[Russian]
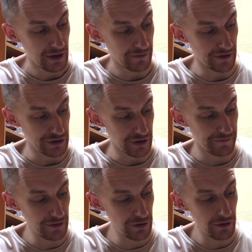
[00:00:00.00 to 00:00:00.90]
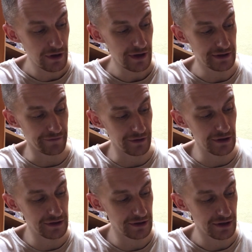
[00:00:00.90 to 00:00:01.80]
ваших видео это
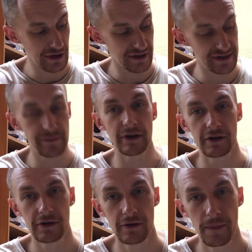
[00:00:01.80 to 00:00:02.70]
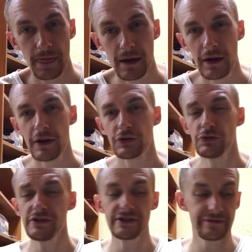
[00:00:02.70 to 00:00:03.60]
выглядит как смех.
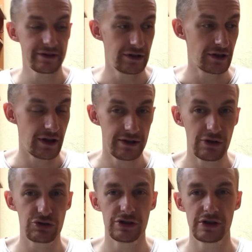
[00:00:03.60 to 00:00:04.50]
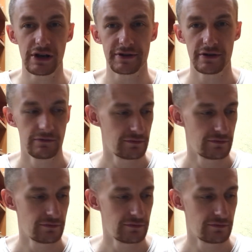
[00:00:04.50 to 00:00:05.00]
Но действительно, я уже не раз